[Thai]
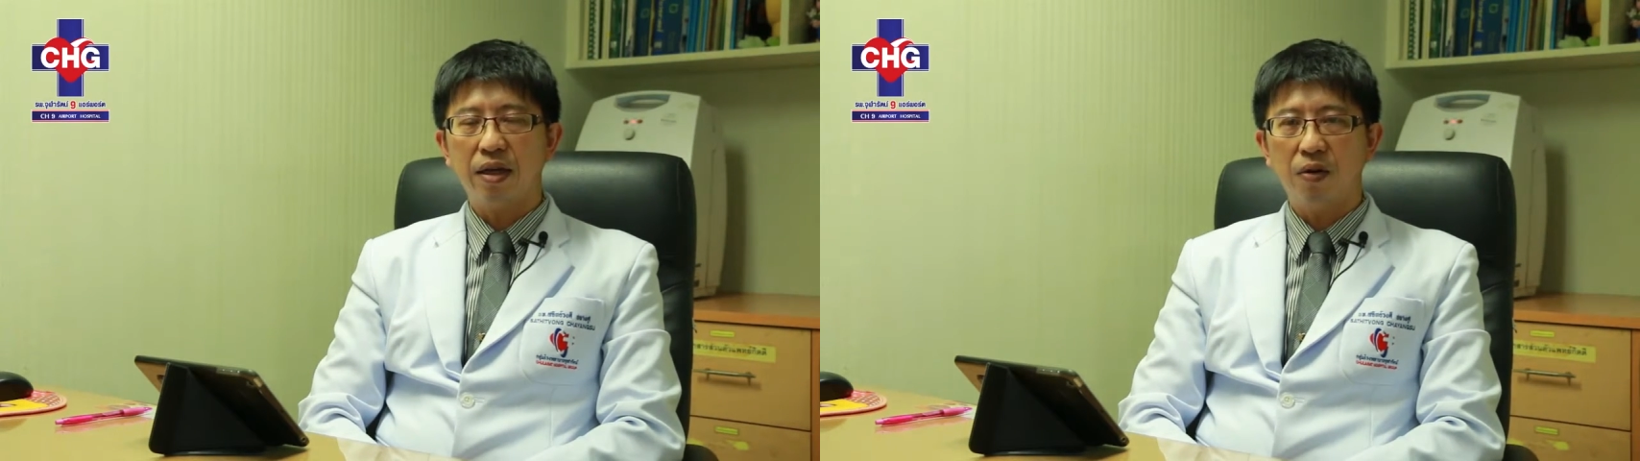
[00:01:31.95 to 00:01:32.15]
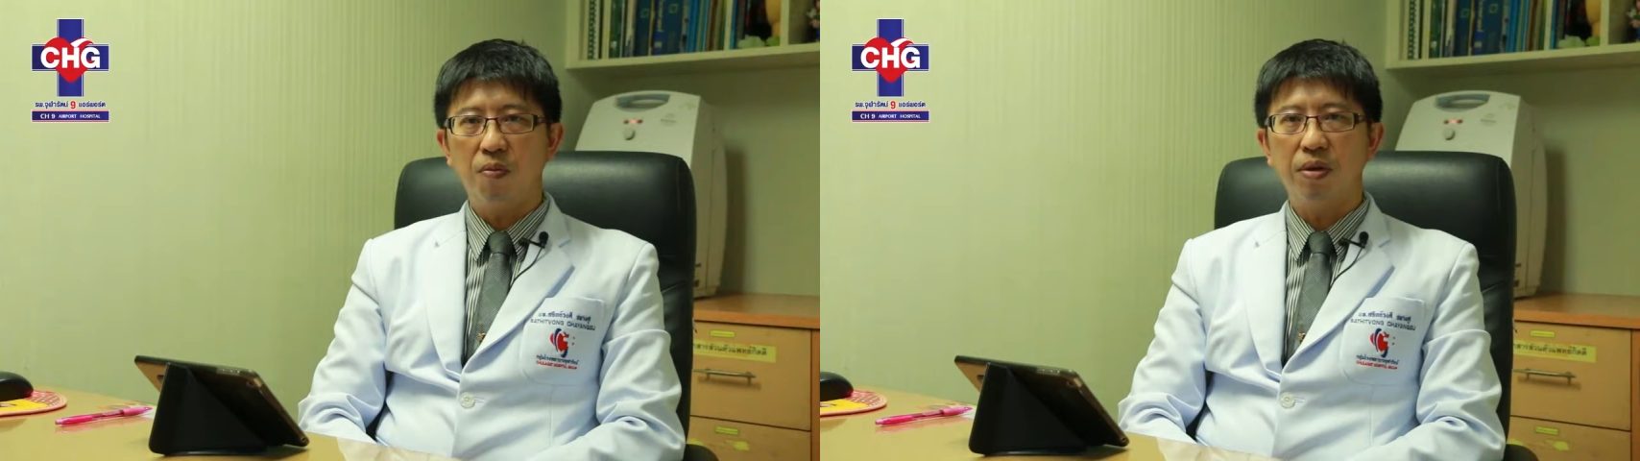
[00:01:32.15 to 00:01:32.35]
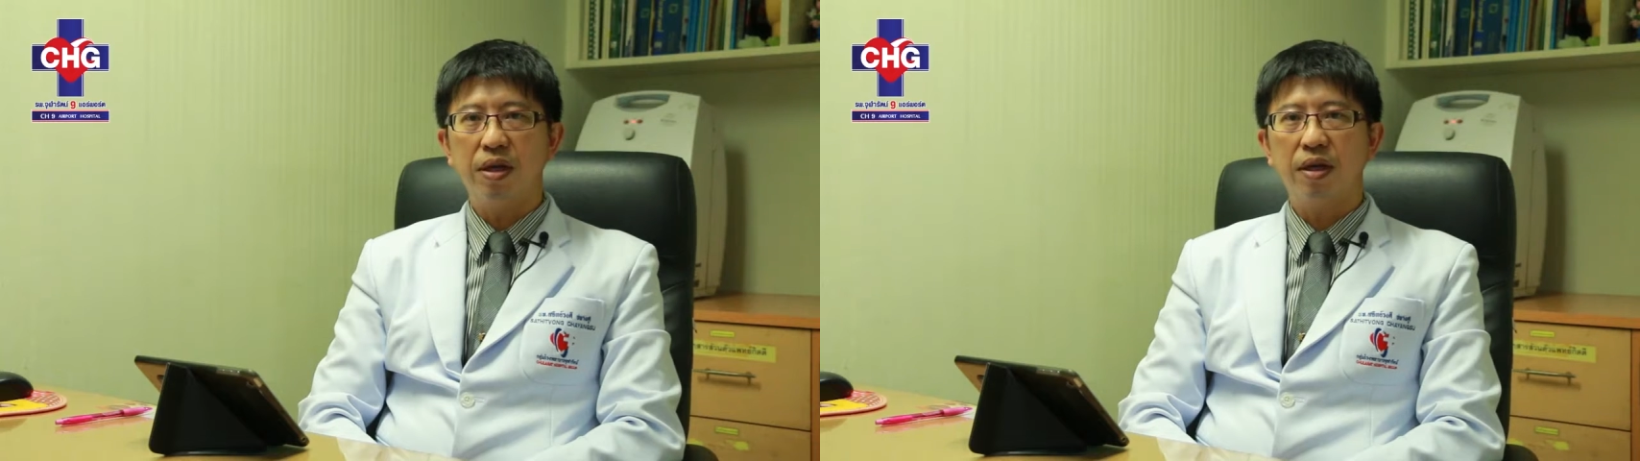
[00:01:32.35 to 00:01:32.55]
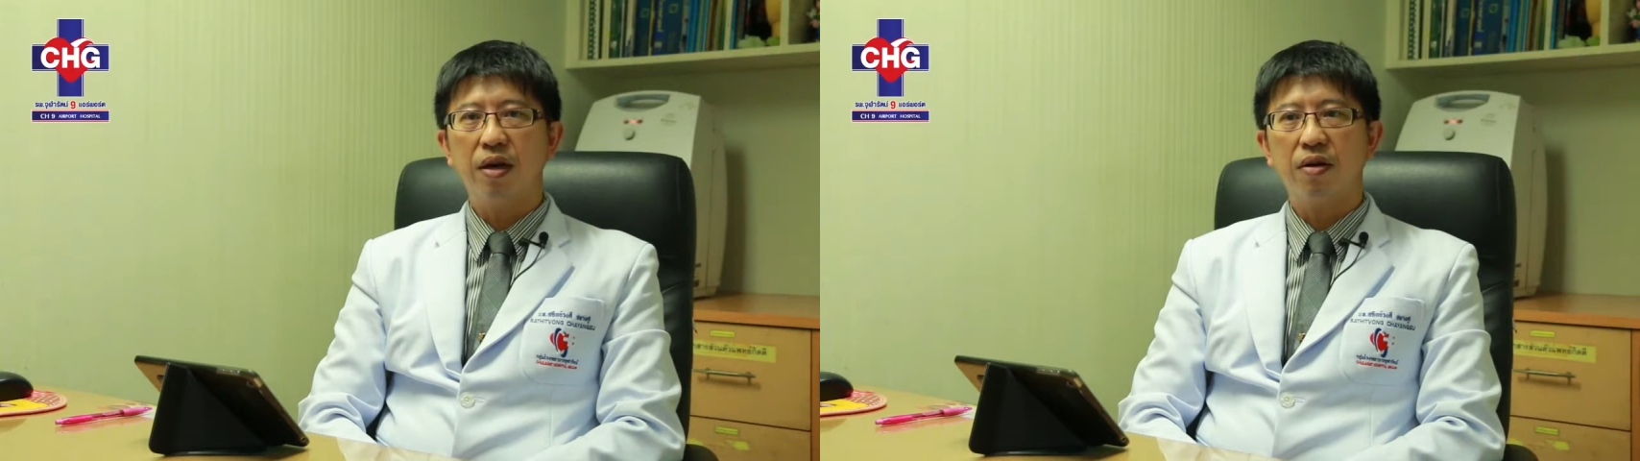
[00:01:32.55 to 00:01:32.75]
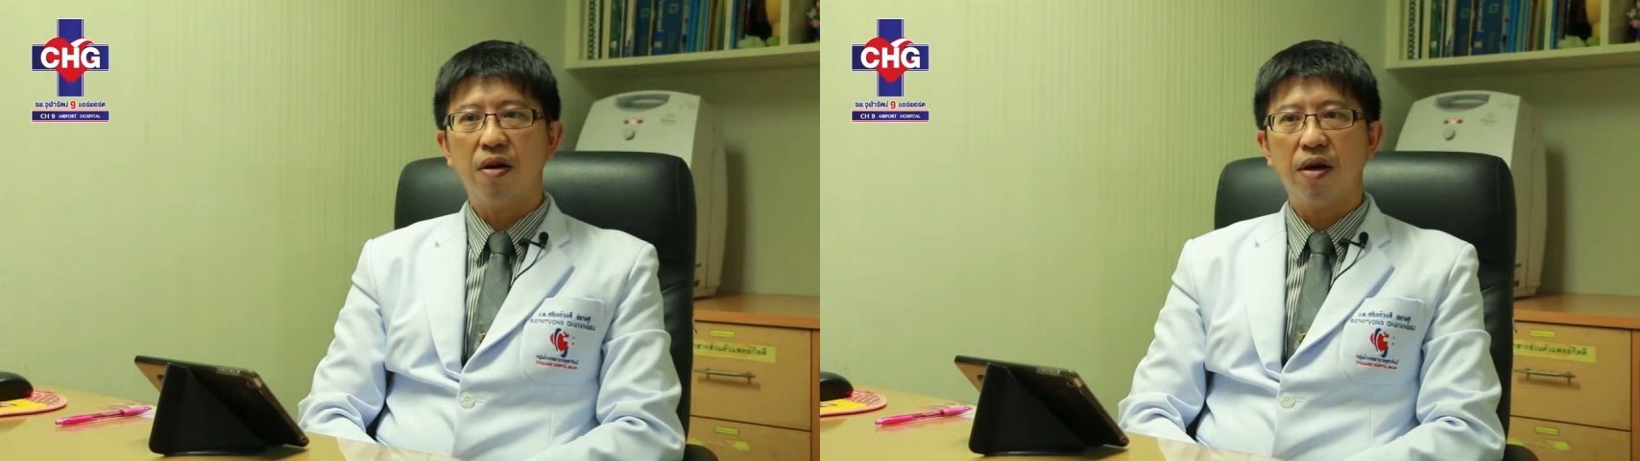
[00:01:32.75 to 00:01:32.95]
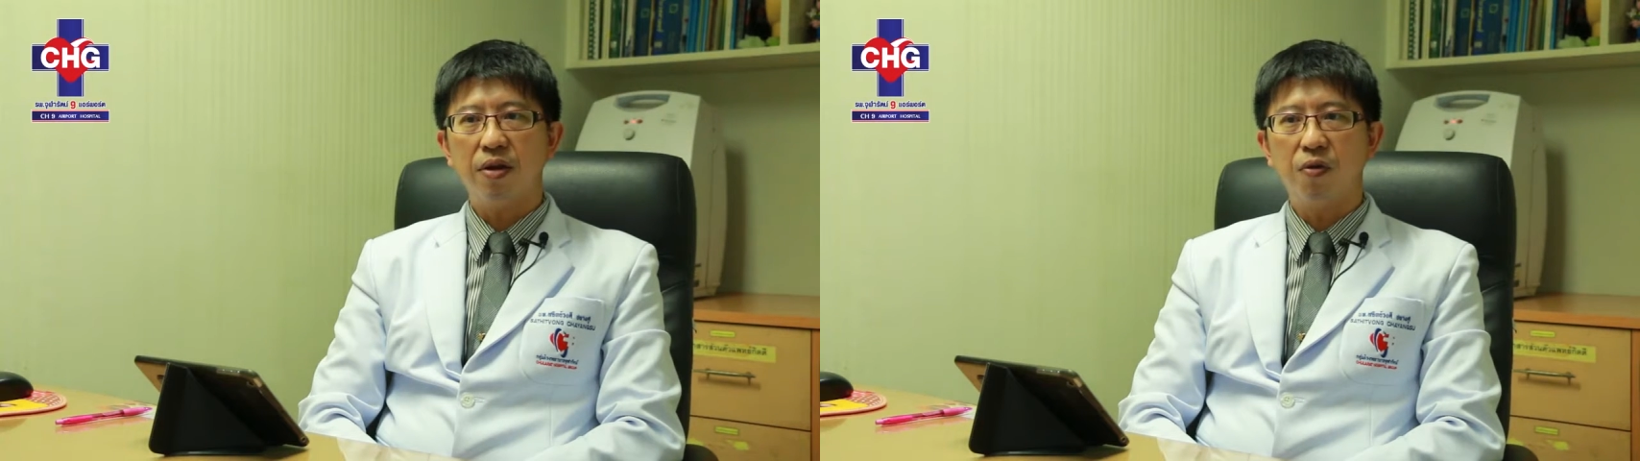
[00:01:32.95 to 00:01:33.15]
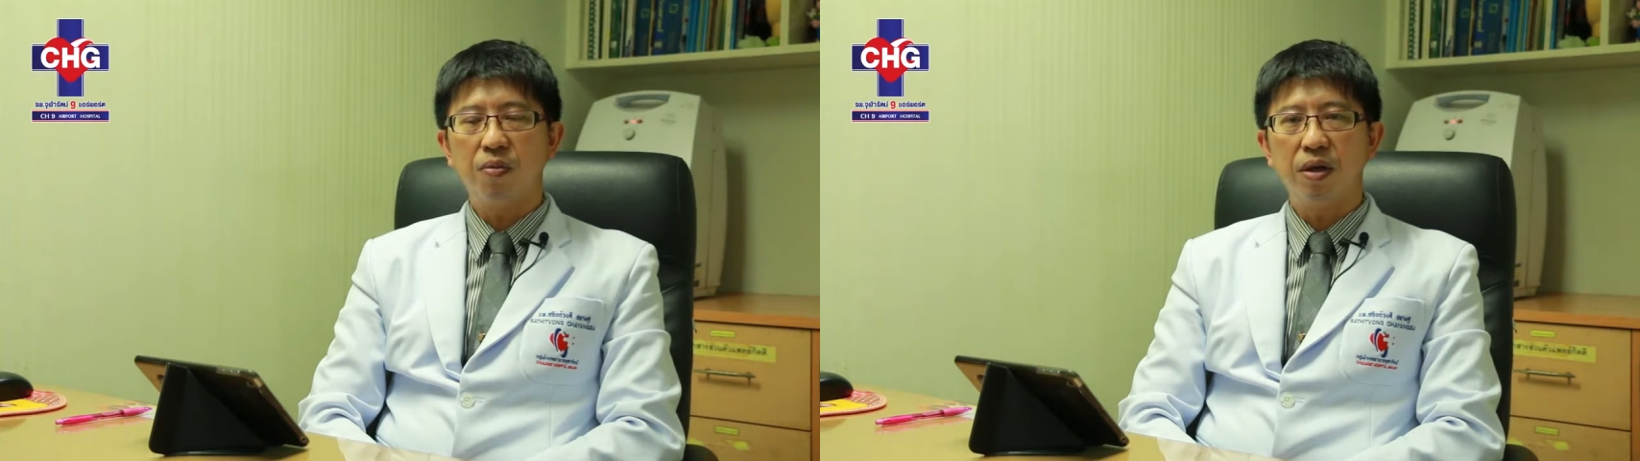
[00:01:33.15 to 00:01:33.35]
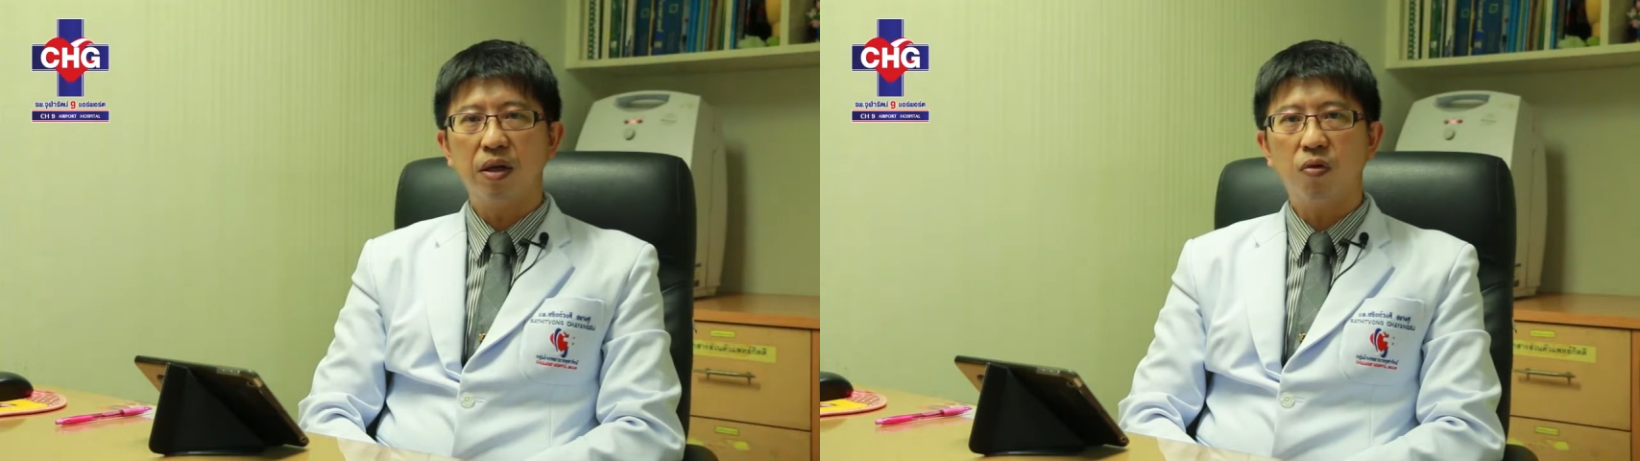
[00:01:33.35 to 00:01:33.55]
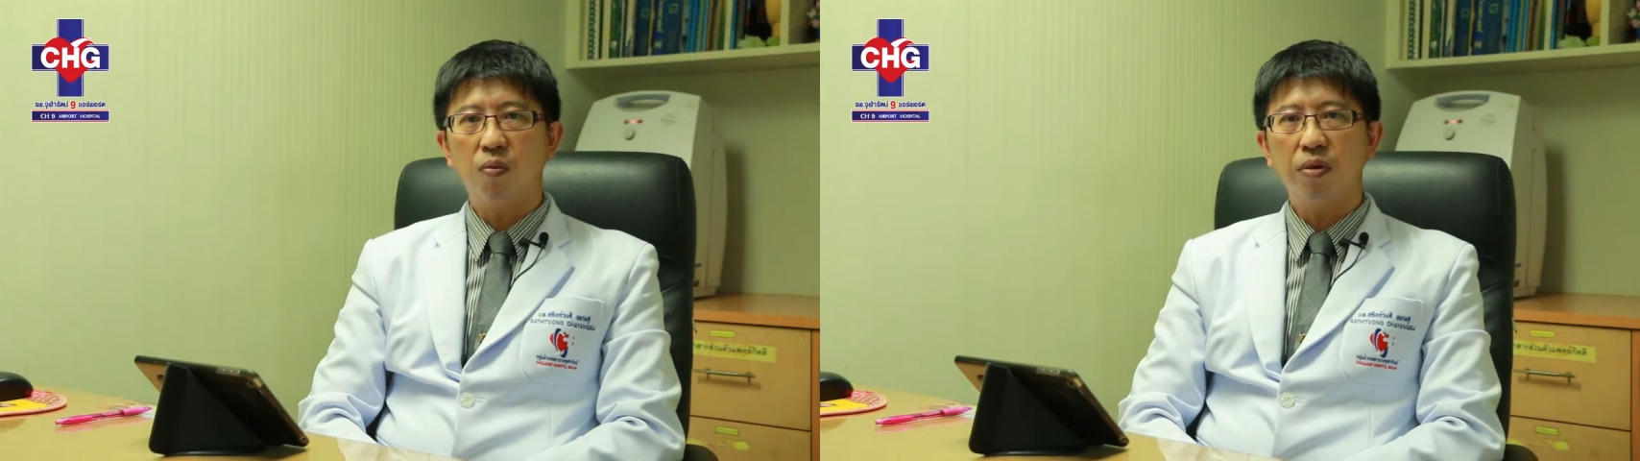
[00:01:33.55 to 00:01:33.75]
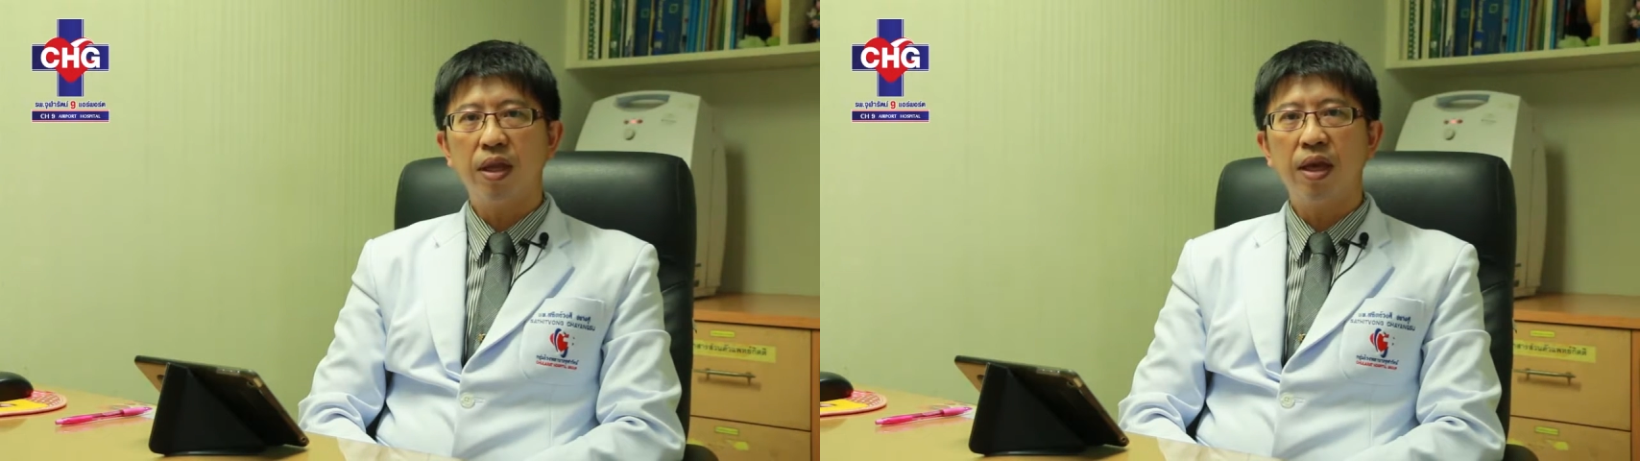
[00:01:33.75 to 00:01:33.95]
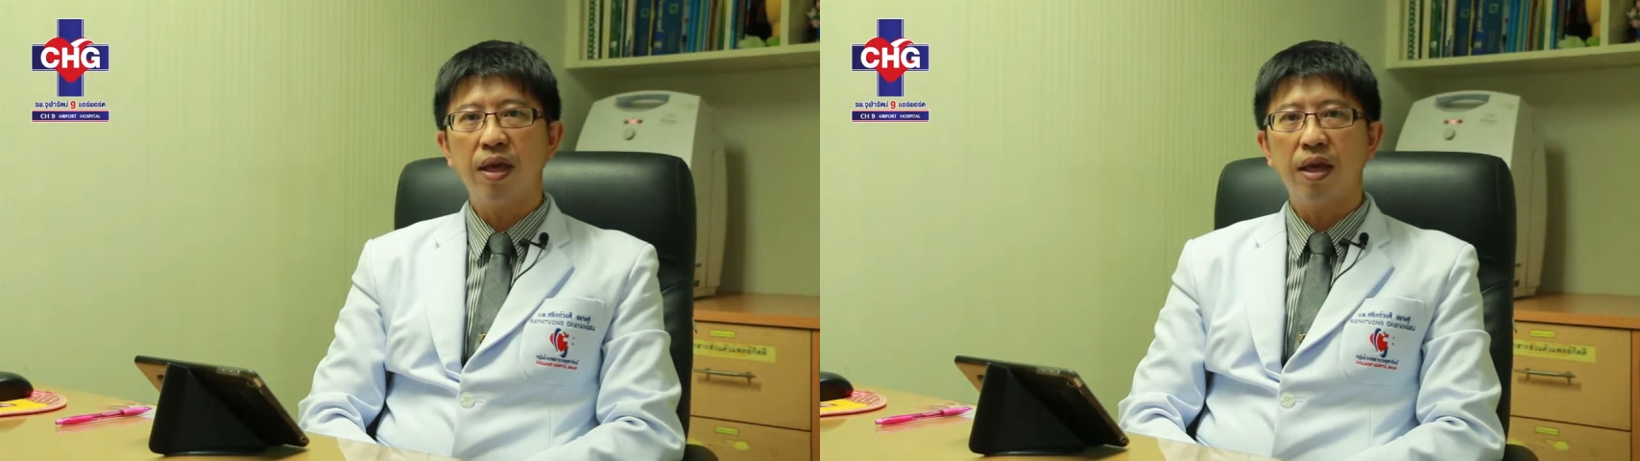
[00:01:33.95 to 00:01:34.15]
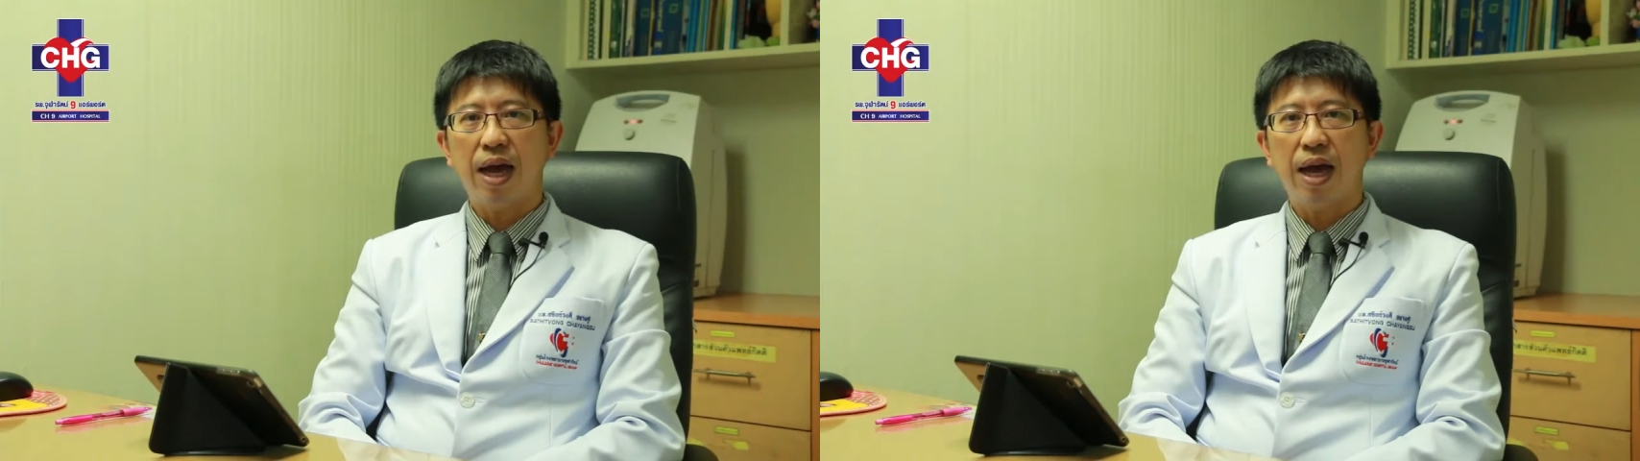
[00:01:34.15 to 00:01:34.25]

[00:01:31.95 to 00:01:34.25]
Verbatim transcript: กลุ่มหนึ่งแล้วก็อีกกลุ่มหนึ่งคือกลุ่มที่